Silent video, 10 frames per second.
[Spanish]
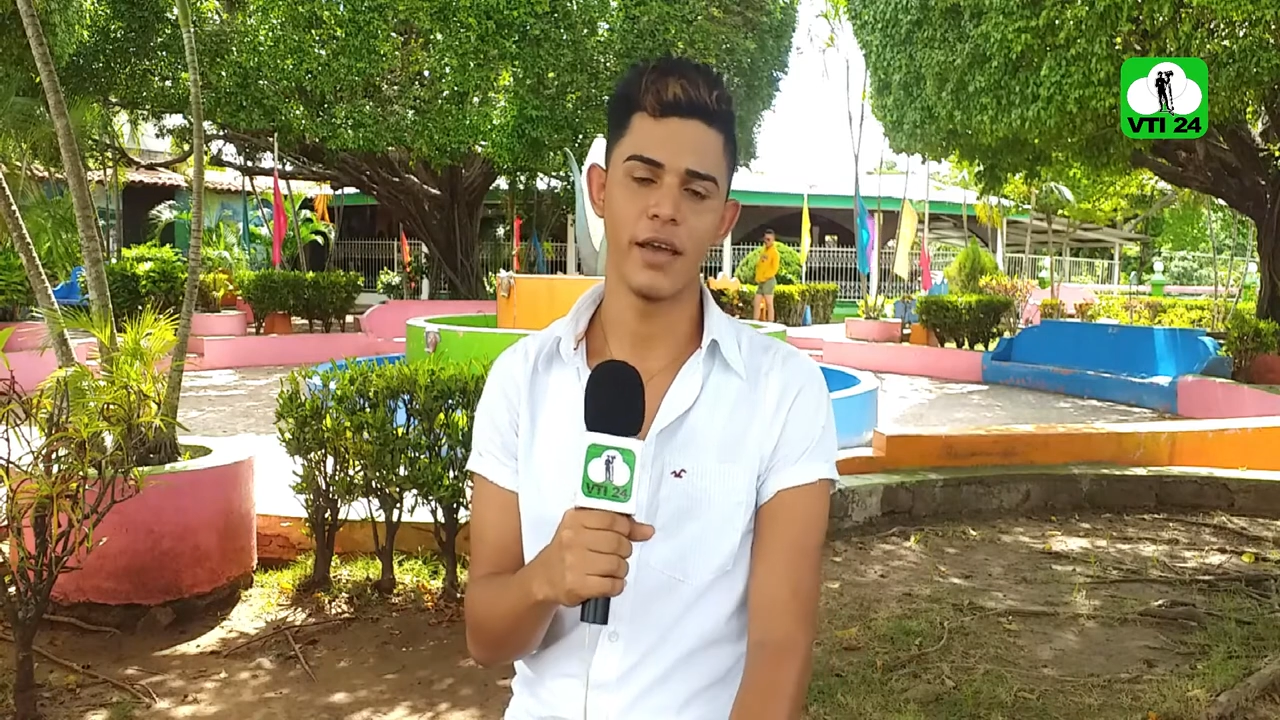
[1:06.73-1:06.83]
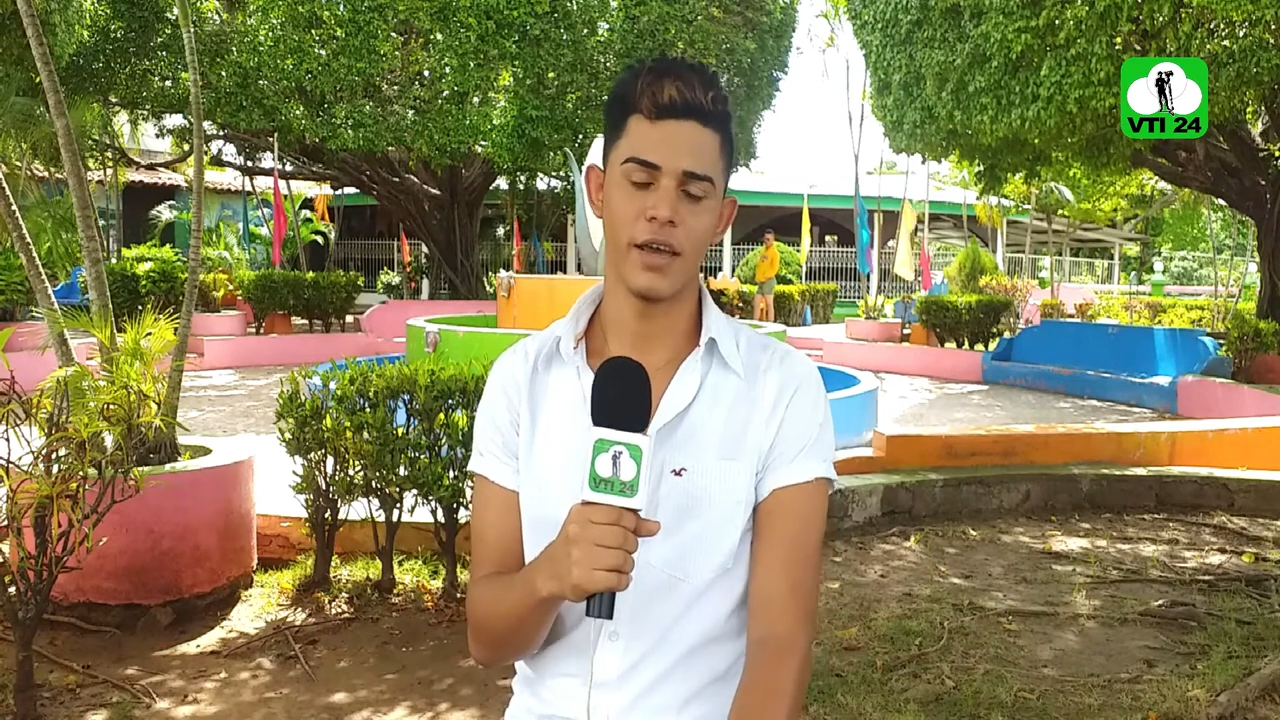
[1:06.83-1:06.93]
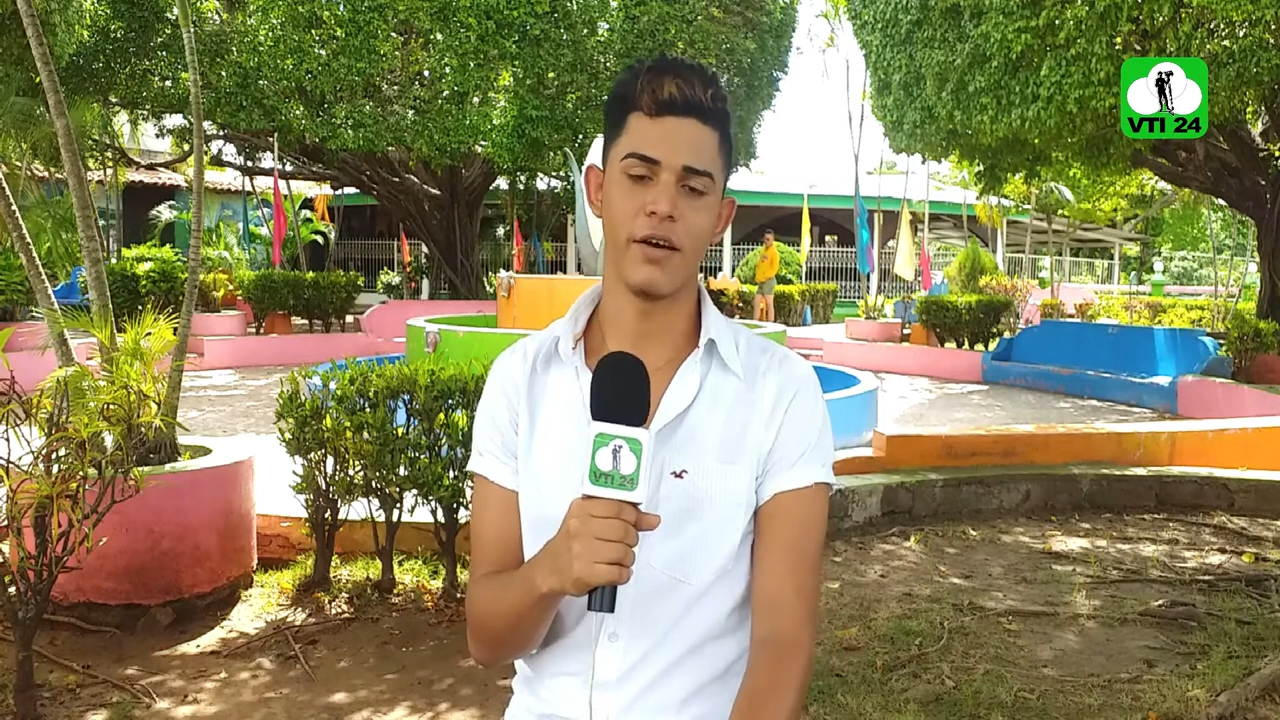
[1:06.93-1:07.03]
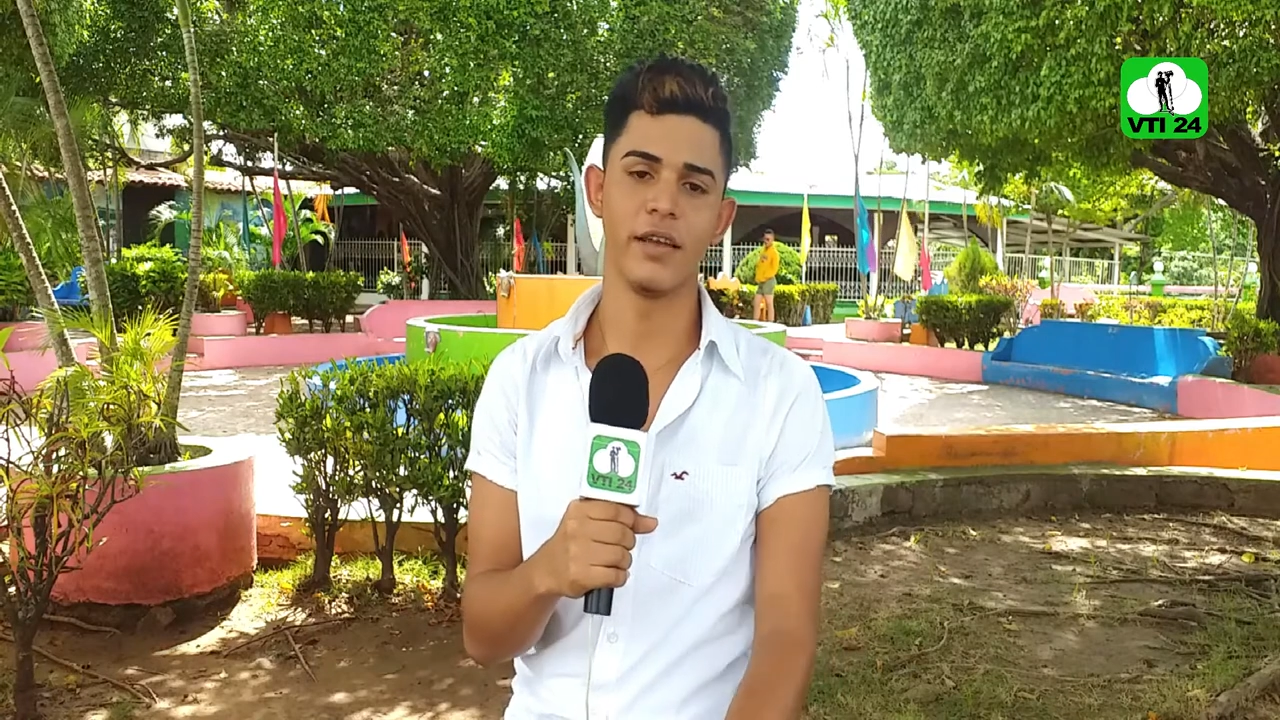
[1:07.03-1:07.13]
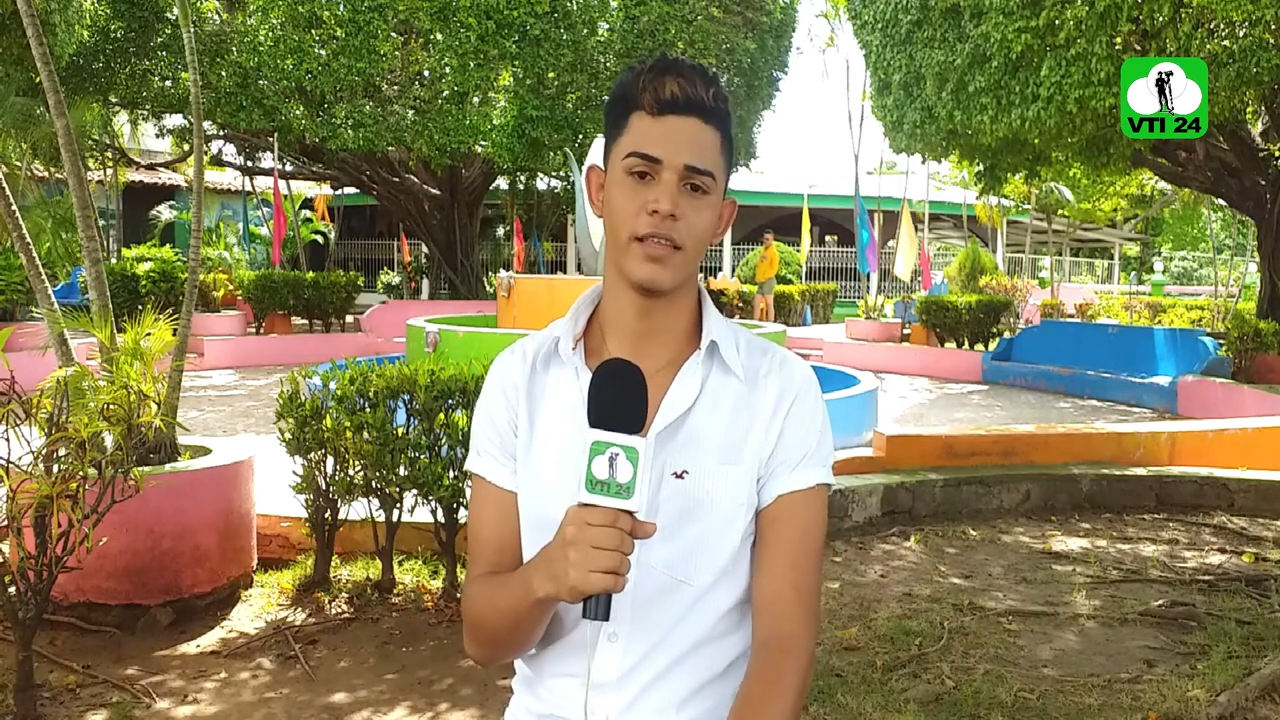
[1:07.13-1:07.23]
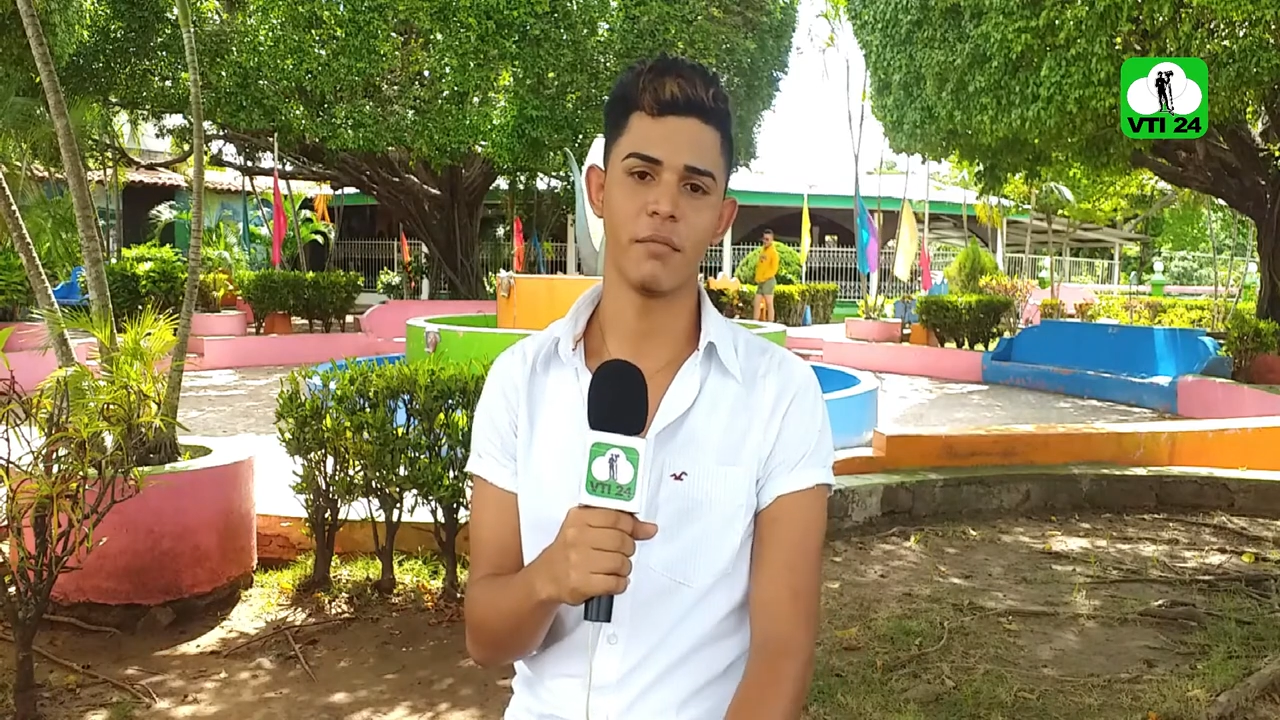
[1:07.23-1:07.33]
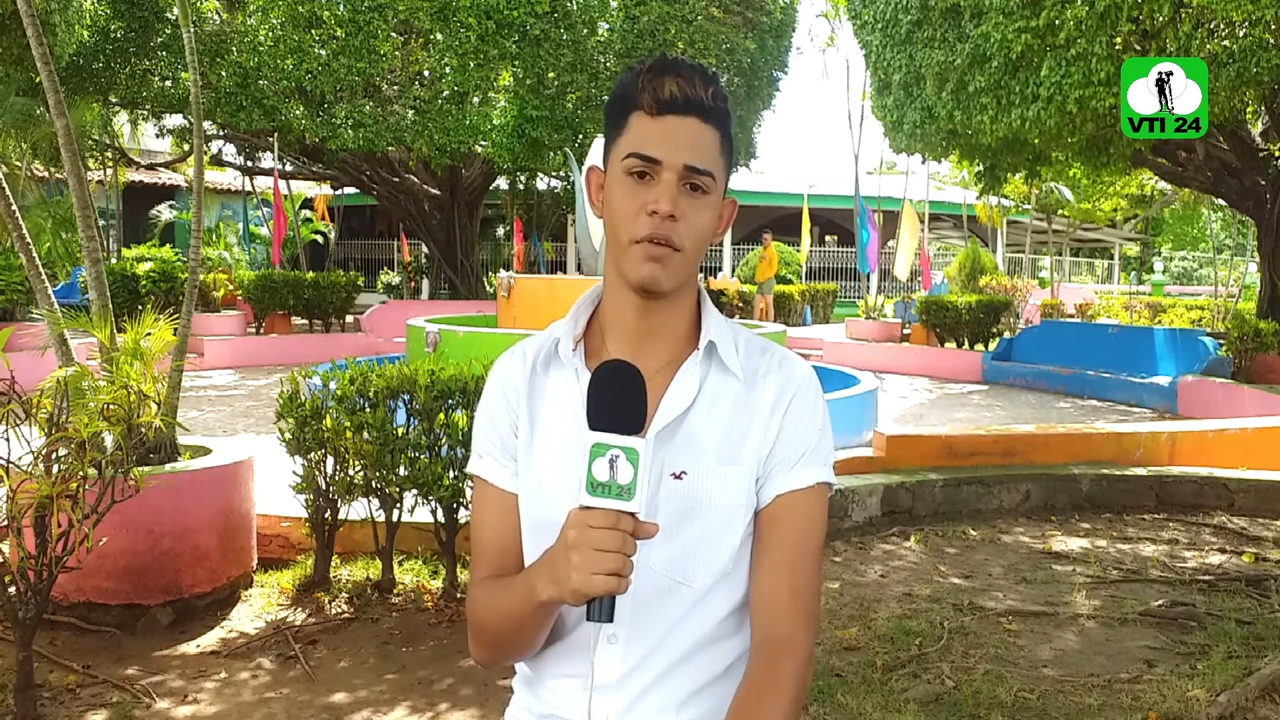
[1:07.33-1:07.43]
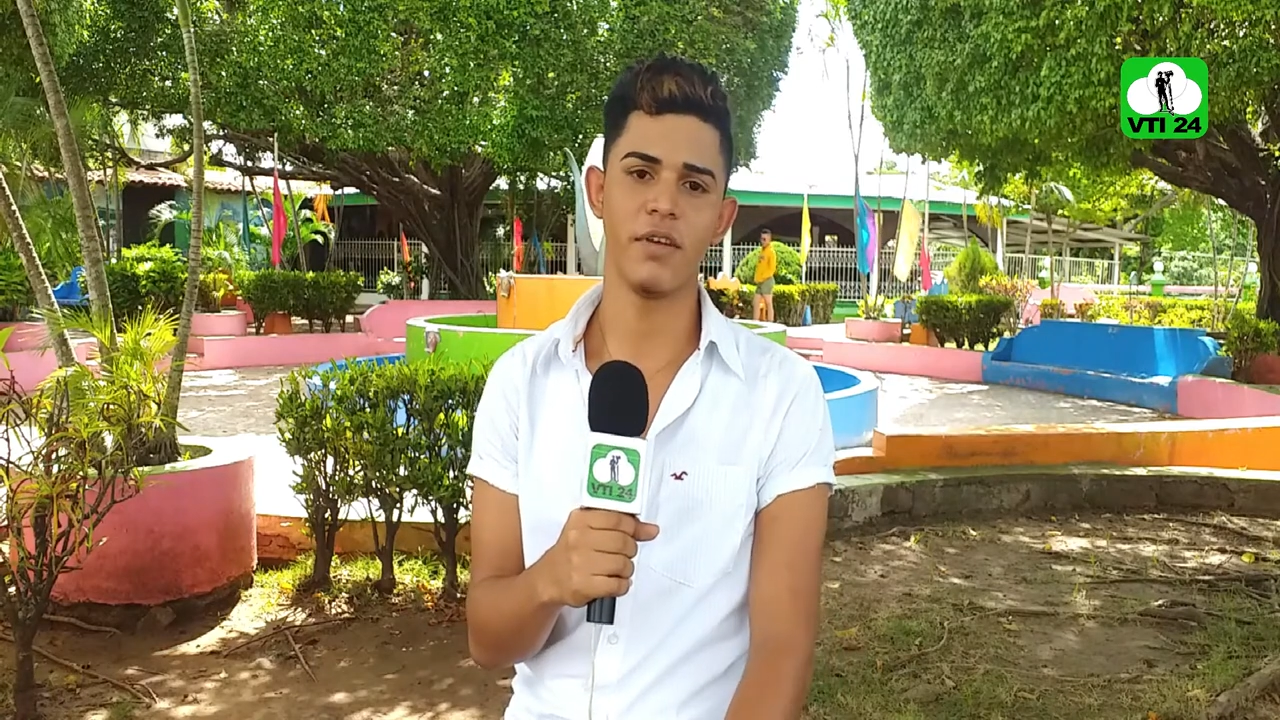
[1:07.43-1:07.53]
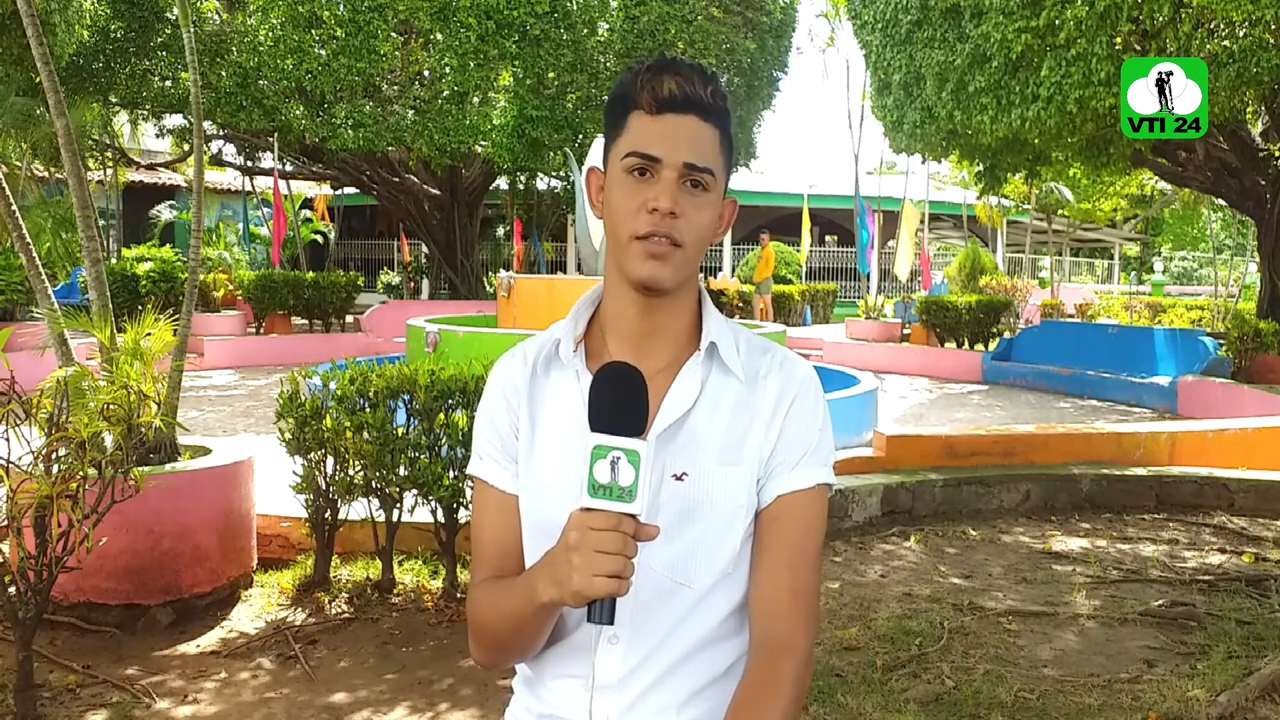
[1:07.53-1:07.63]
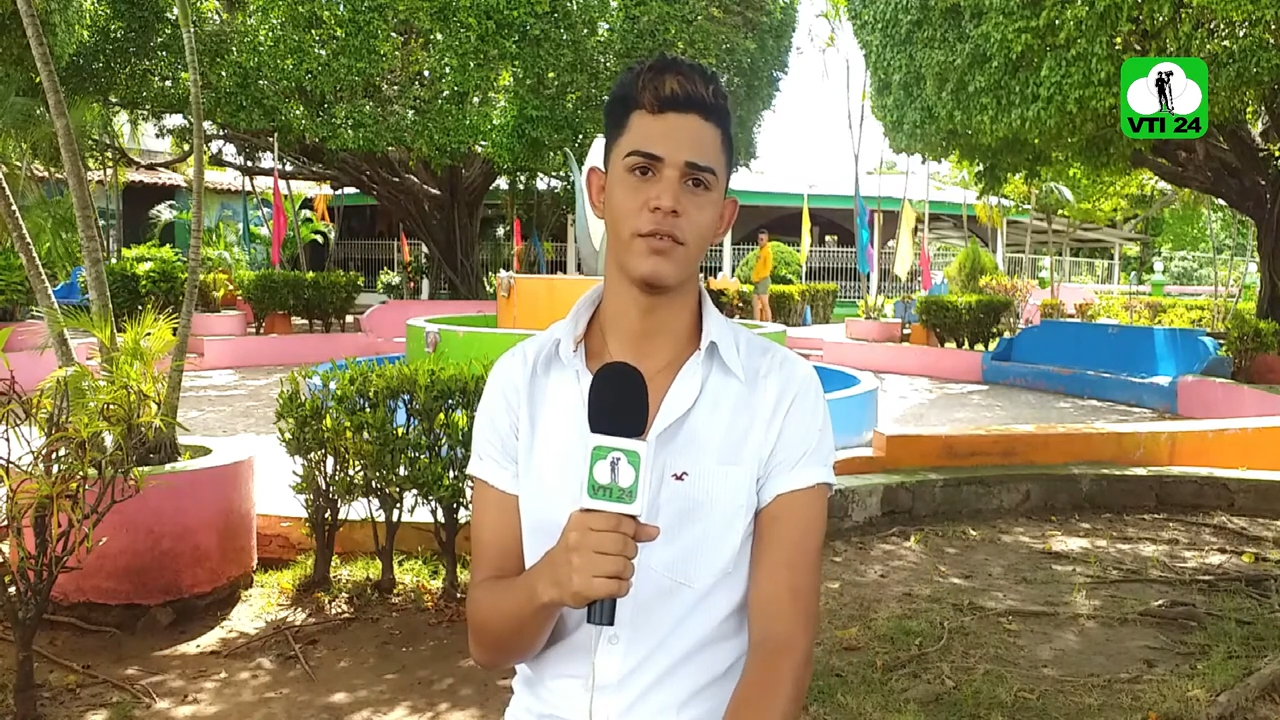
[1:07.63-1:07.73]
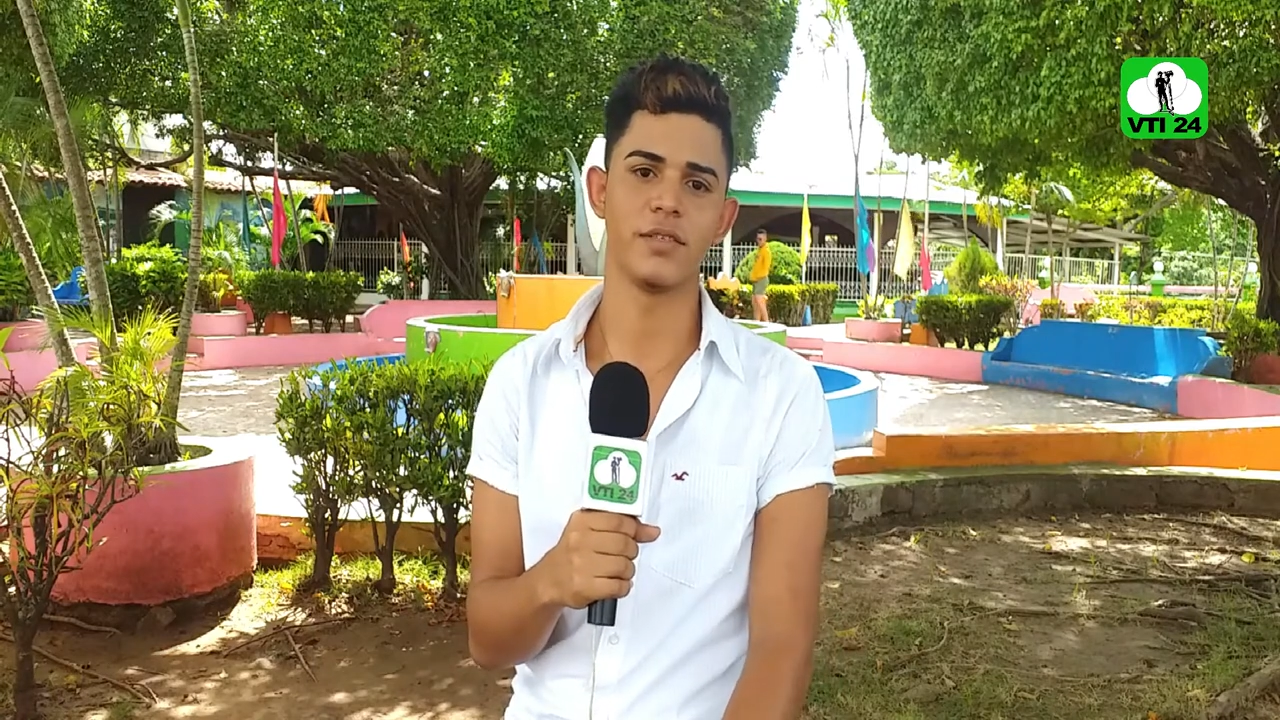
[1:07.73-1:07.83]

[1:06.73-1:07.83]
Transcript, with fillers: que va a estar viviendo